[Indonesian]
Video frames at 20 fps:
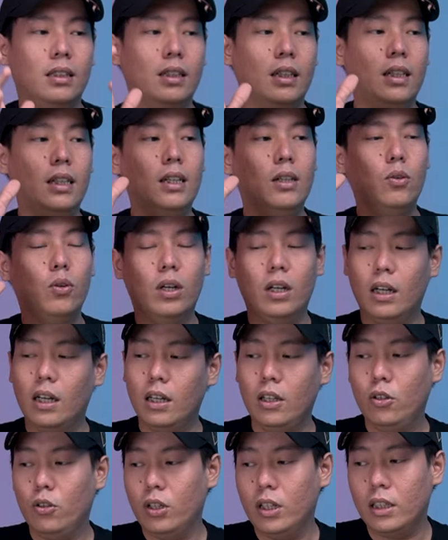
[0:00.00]
jadi gue
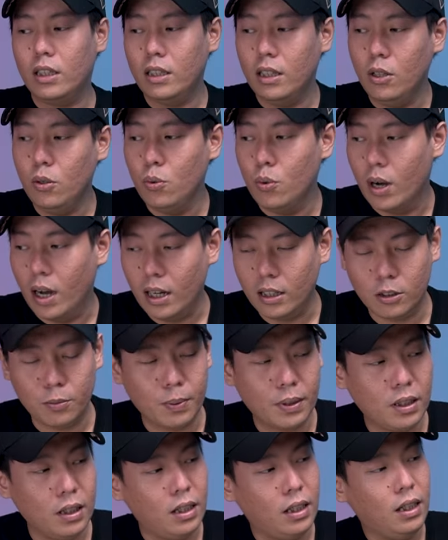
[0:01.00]
uh, unitnya dua
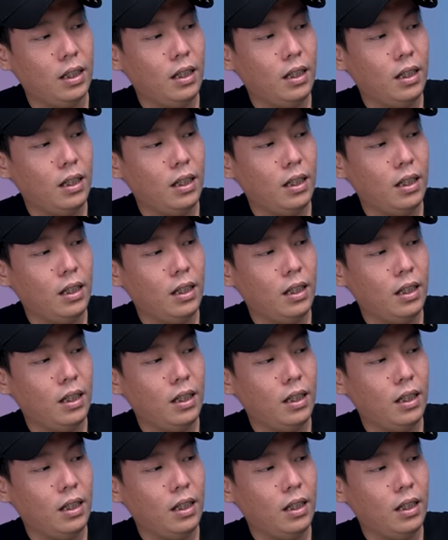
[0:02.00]
seperti